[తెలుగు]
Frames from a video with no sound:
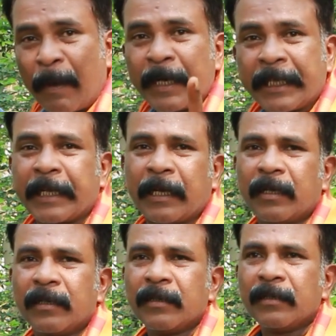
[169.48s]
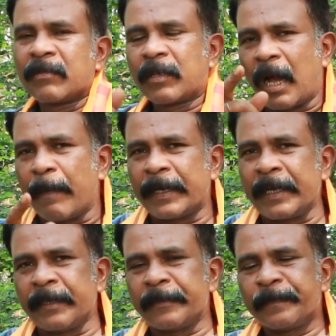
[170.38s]
పాముని వెతికినా
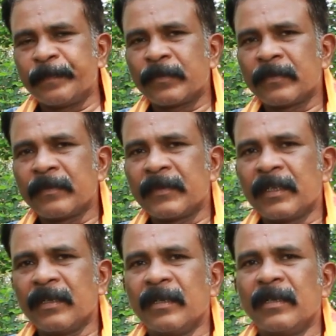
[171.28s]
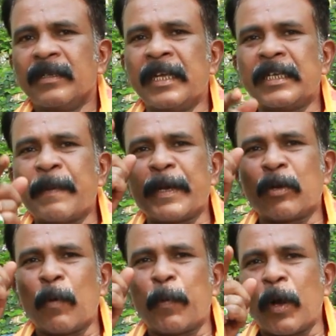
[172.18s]
కాబట్టి నేను చెప్పిన
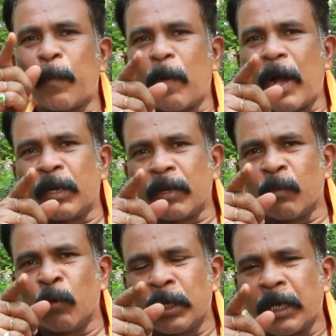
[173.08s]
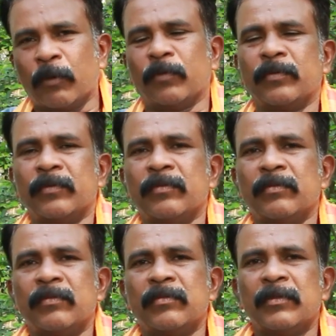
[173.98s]
గొప్ప గొప్ప ఆయుర్వేద మూలికలు
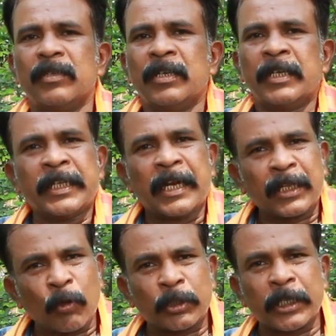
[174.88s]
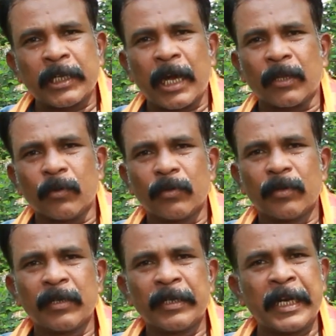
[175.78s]
ఇది నాతో వచ్చింది కాదు
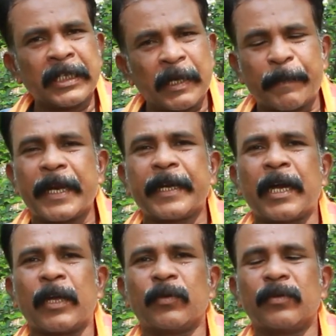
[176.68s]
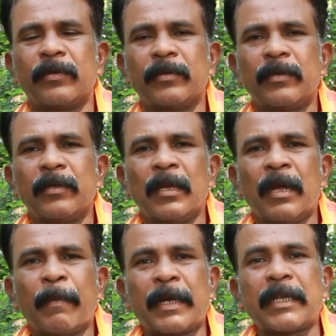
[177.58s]
నేను చెప్పేవి కాదు
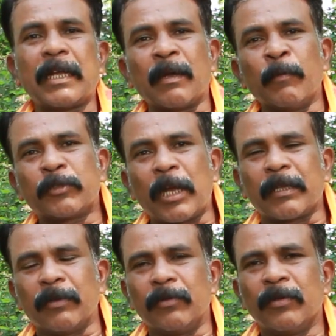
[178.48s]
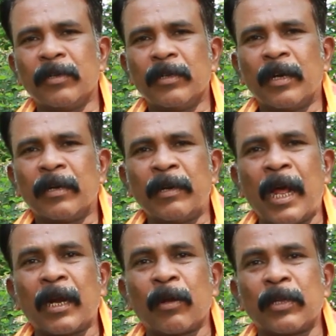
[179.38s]
మా తాత ముత్తాతలు
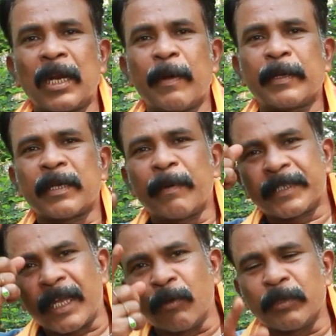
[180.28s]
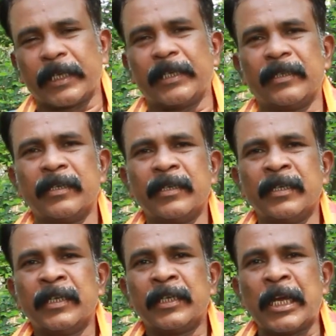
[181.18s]
నాలుగు వందల యాభై సంవత్సరాల నుంచి
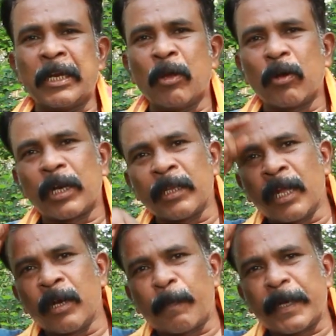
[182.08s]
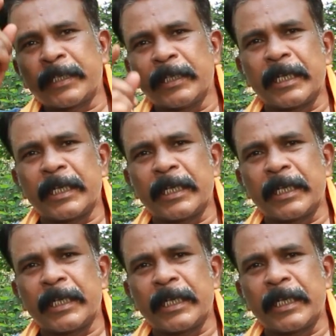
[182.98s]
ఎన్నో గ్రంథాలను పరిశీలి